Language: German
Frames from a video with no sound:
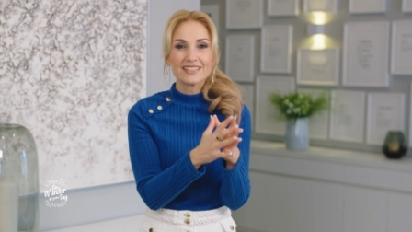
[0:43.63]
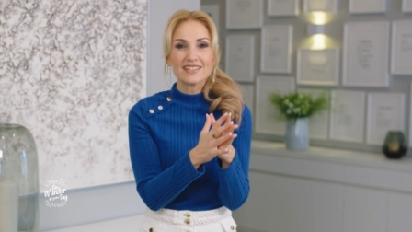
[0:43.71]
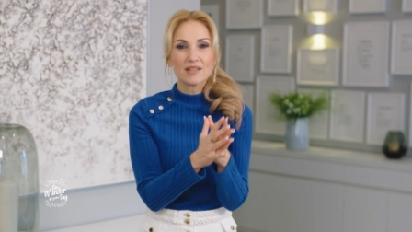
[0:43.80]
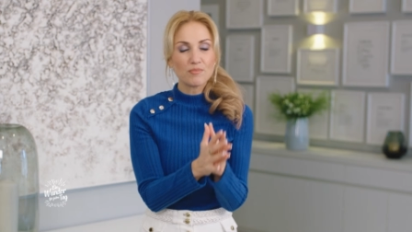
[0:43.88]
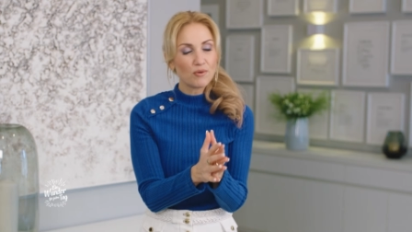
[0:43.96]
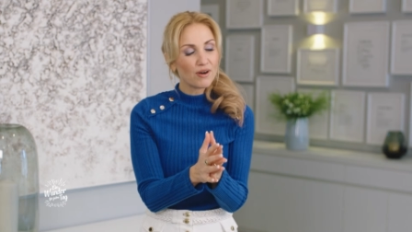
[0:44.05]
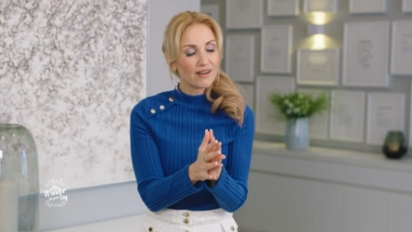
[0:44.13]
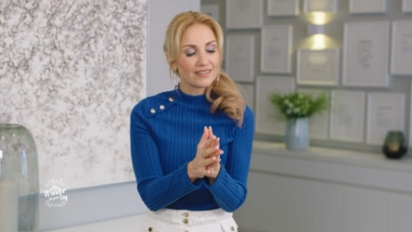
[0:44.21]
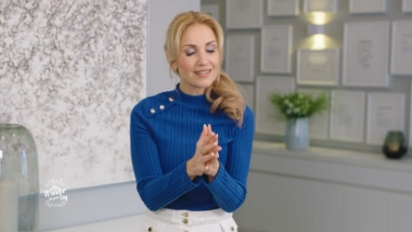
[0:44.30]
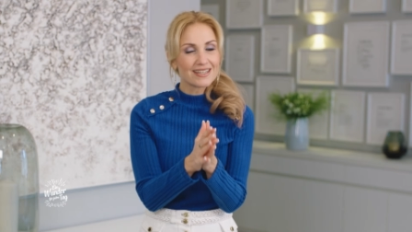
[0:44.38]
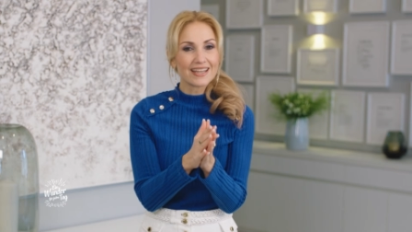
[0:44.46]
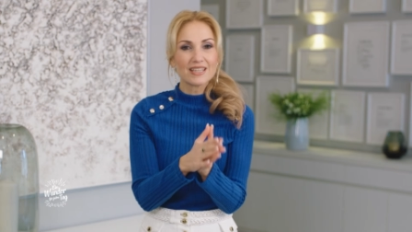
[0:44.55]

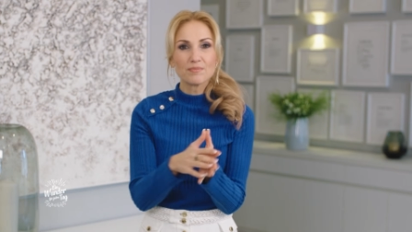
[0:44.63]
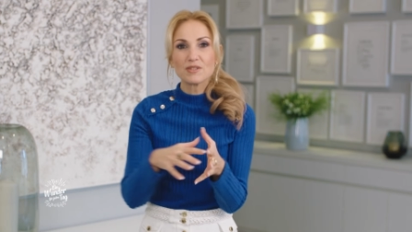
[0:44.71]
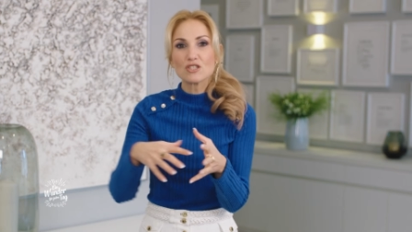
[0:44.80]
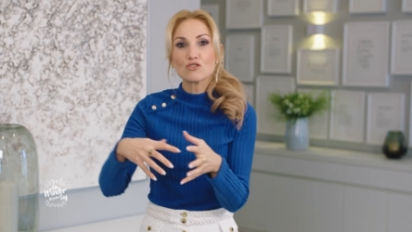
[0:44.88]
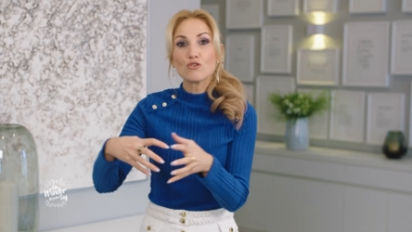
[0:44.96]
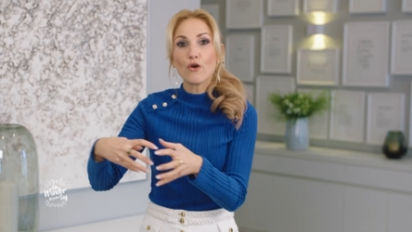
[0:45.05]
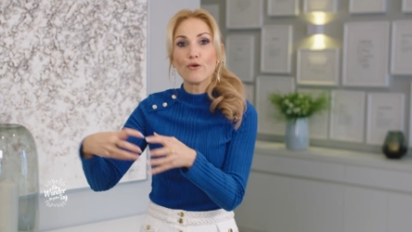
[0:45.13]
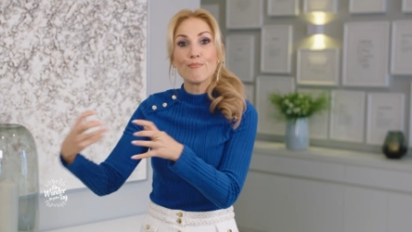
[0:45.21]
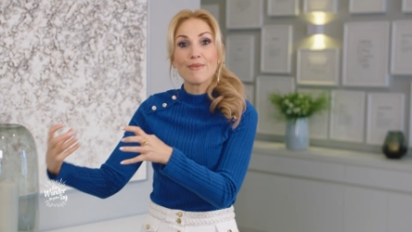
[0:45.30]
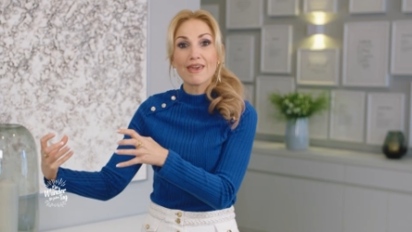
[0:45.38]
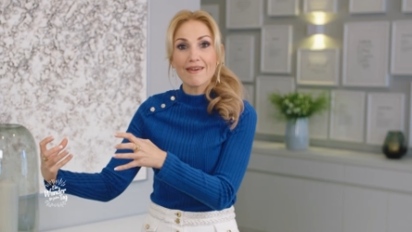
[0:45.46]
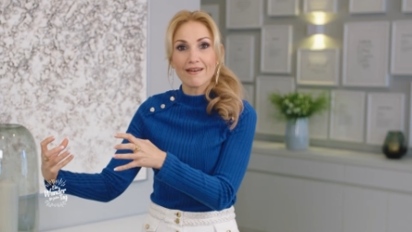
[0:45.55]
Deborah, da gibt es noch
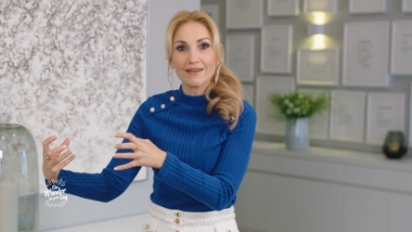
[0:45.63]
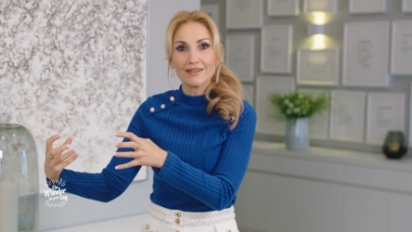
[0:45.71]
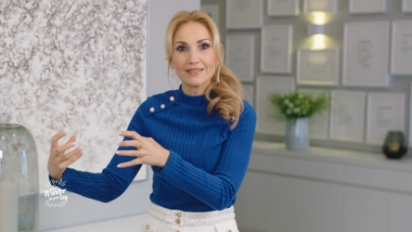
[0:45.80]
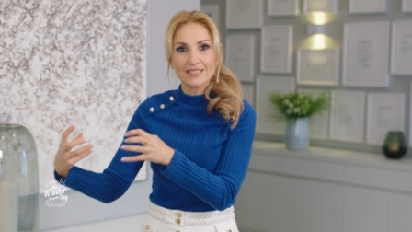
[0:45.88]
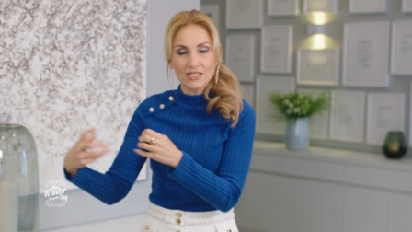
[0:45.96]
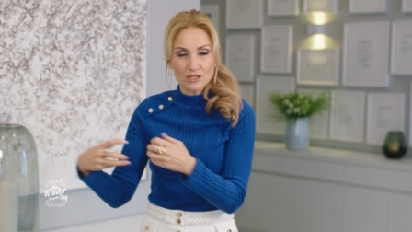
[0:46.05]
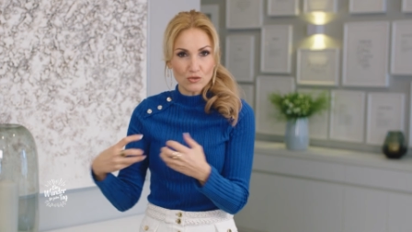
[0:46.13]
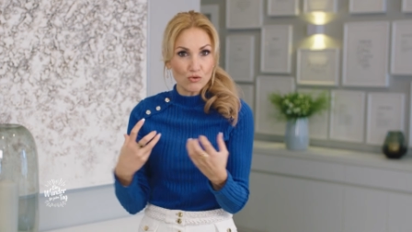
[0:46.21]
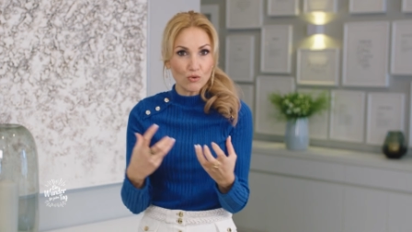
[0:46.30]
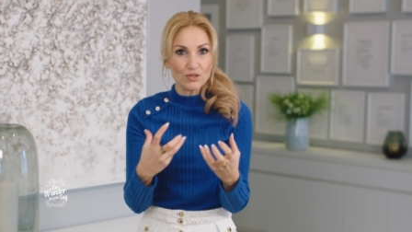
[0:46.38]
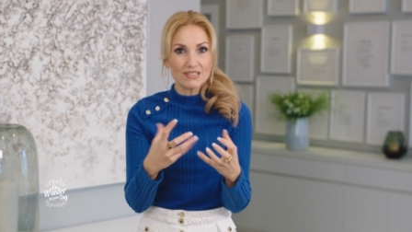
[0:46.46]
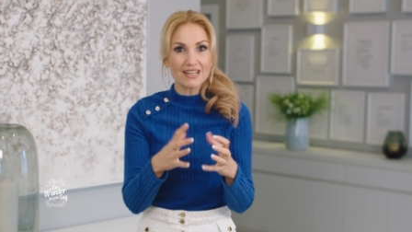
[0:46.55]
mehr, das du
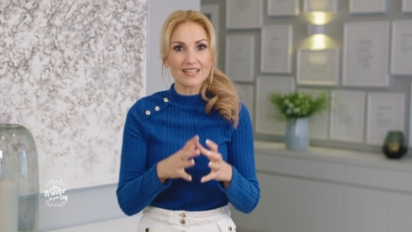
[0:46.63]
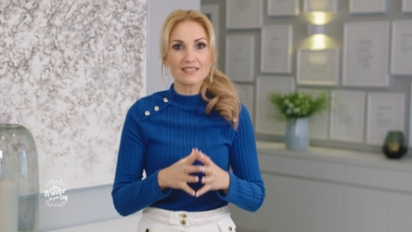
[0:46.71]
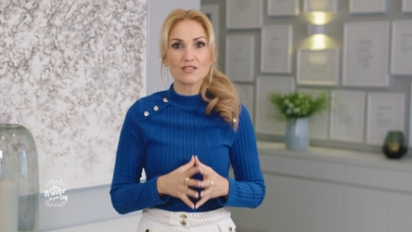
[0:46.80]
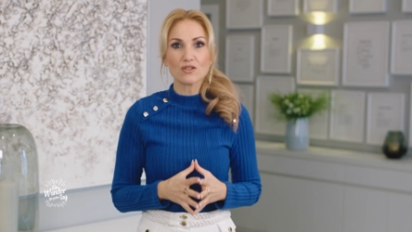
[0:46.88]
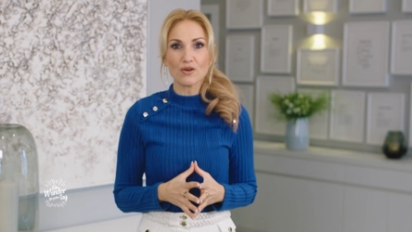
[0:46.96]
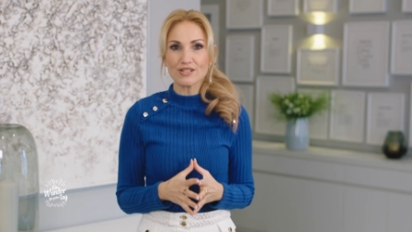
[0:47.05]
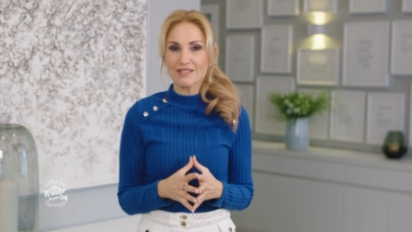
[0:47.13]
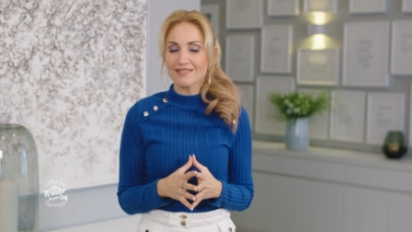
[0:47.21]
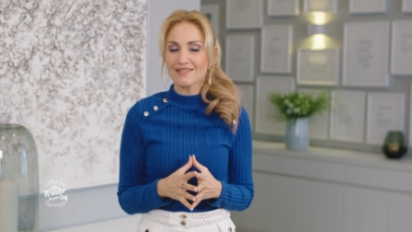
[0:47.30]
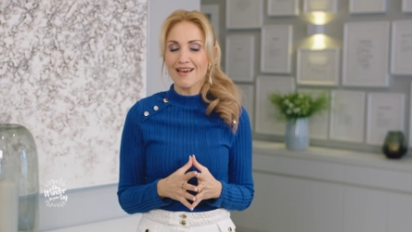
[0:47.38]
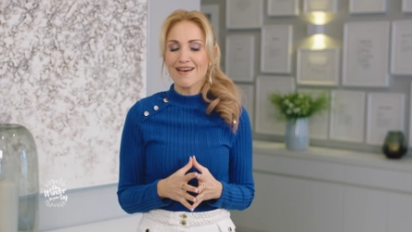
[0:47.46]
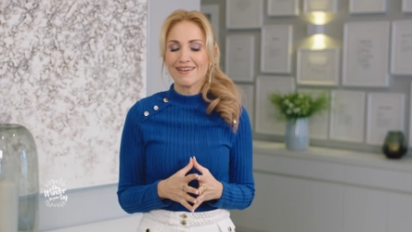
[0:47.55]
loslassen
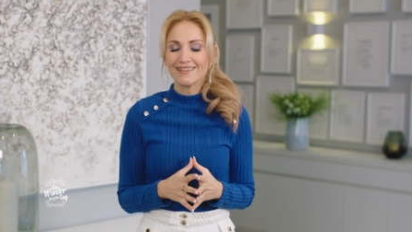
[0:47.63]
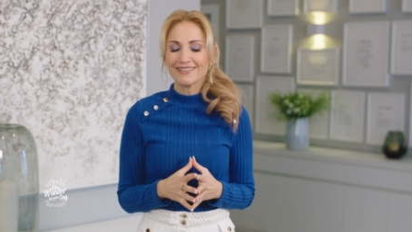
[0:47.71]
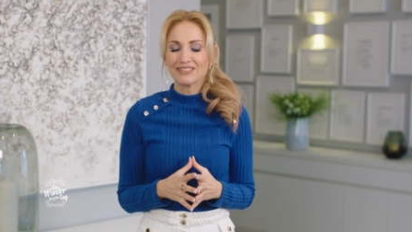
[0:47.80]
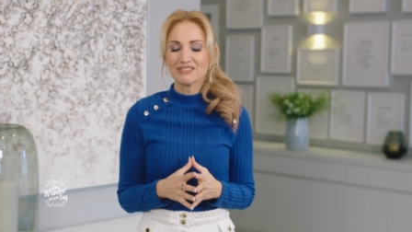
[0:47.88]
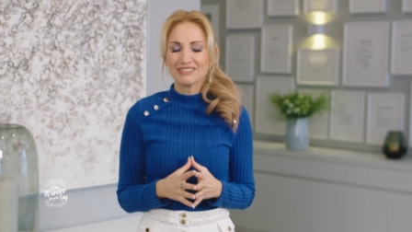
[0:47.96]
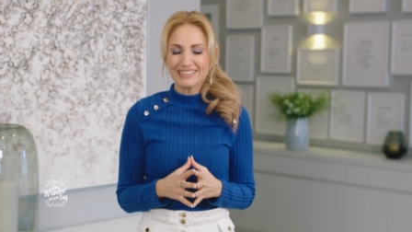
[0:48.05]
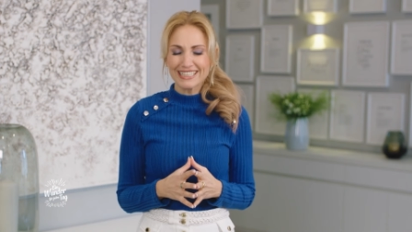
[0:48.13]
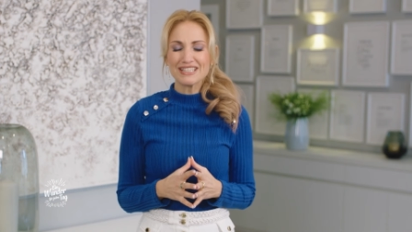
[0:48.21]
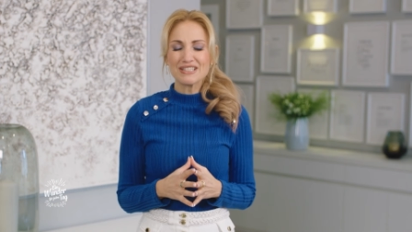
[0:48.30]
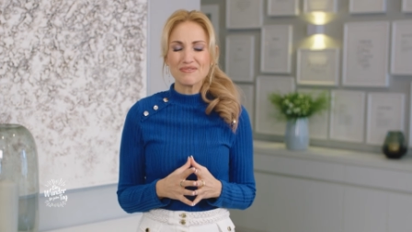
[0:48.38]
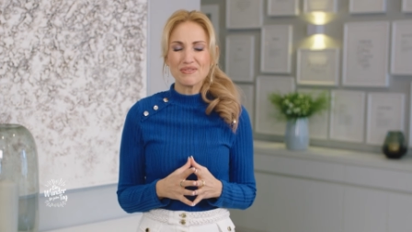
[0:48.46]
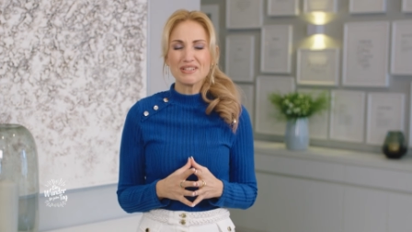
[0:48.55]
solltest. Und
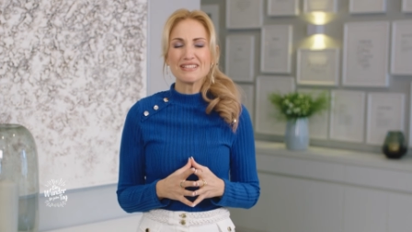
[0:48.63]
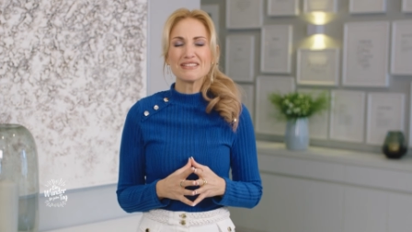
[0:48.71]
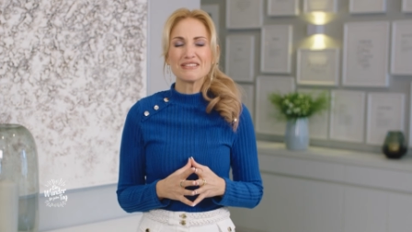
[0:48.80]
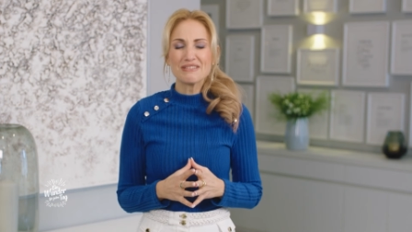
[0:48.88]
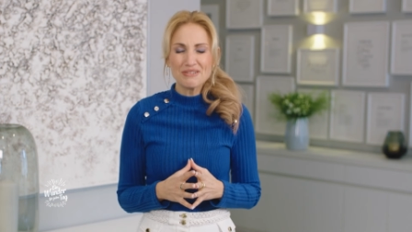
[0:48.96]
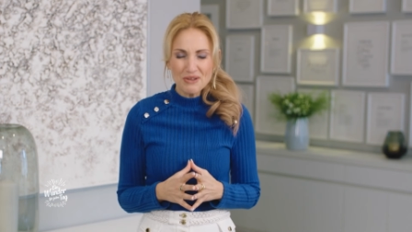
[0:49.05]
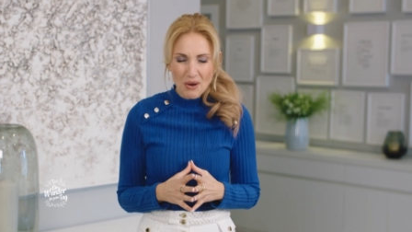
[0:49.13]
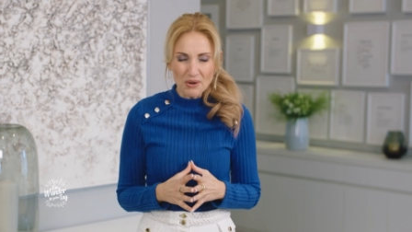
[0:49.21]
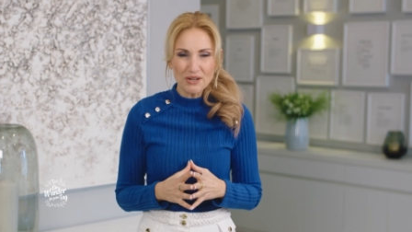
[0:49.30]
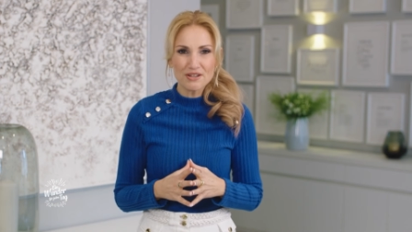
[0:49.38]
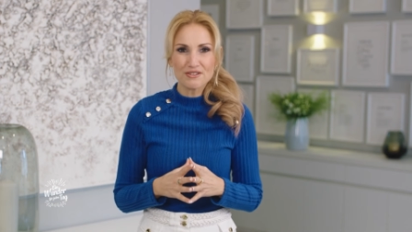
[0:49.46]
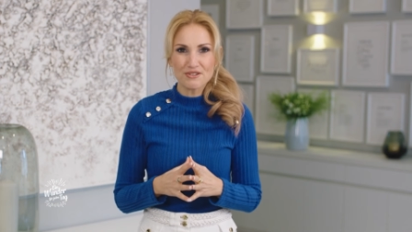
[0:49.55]
jetzt wurde es
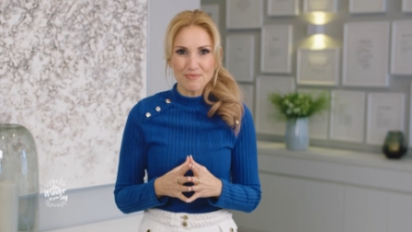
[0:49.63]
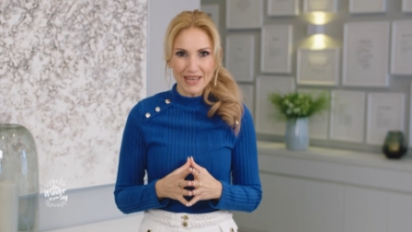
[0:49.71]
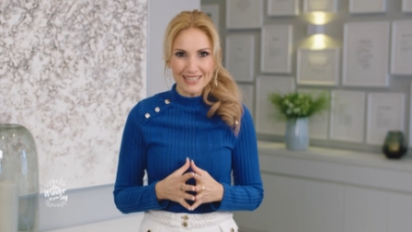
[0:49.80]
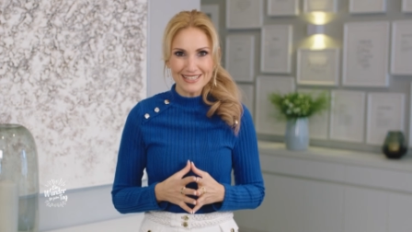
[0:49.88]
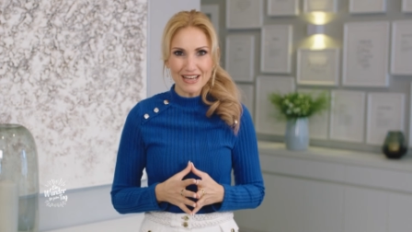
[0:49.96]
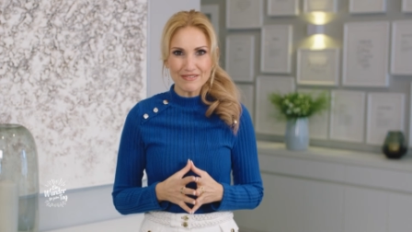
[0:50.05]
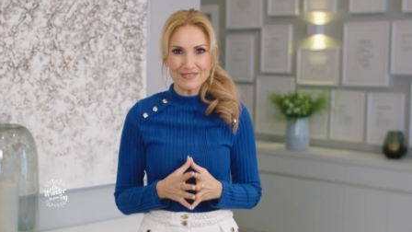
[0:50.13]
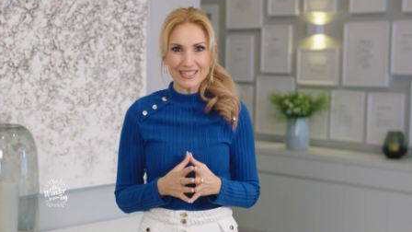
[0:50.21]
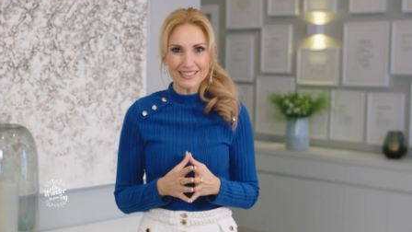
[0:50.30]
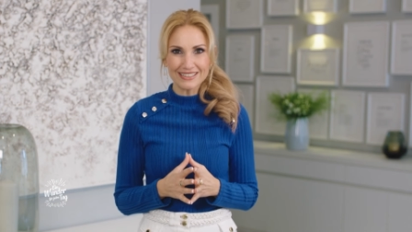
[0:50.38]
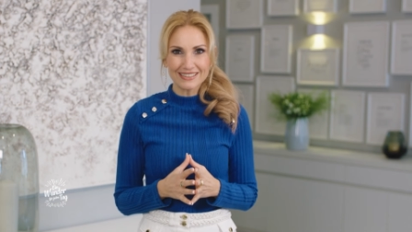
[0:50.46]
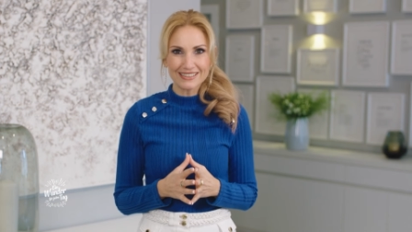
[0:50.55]
noch schmerzhafter.